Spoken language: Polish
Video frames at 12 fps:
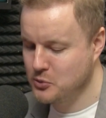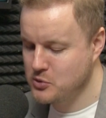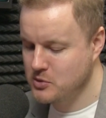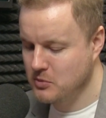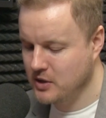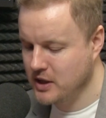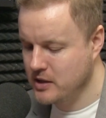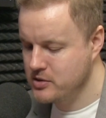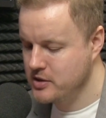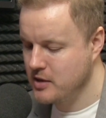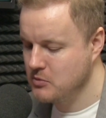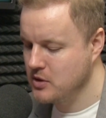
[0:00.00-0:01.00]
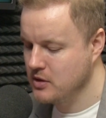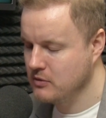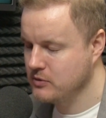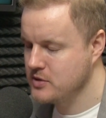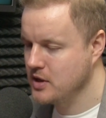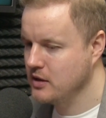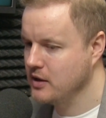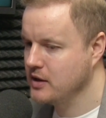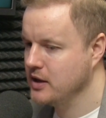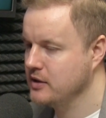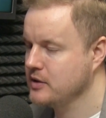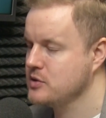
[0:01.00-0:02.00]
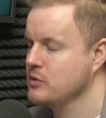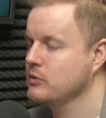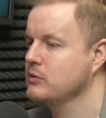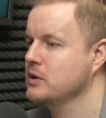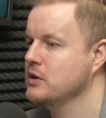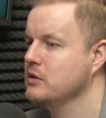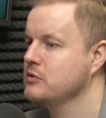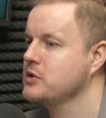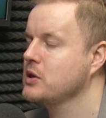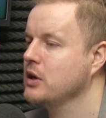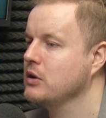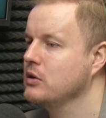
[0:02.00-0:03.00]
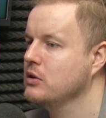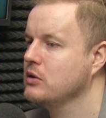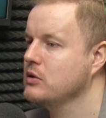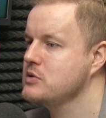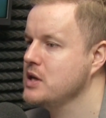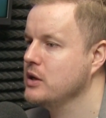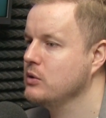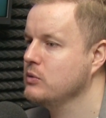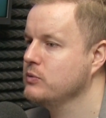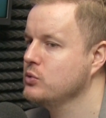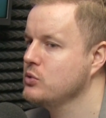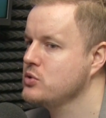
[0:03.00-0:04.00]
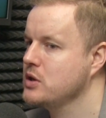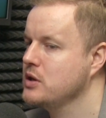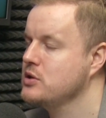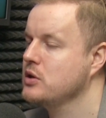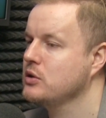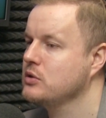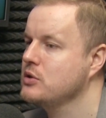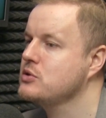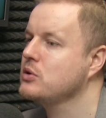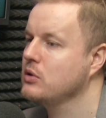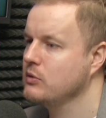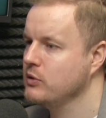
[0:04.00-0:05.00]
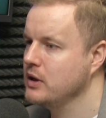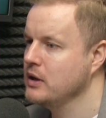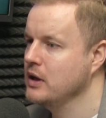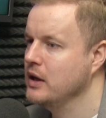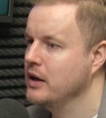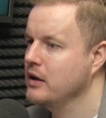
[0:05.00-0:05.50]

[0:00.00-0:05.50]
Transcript: dużymi garściami, w ostatnich latach są e, wszelkiego rodzaju fundusze i środki rządowe.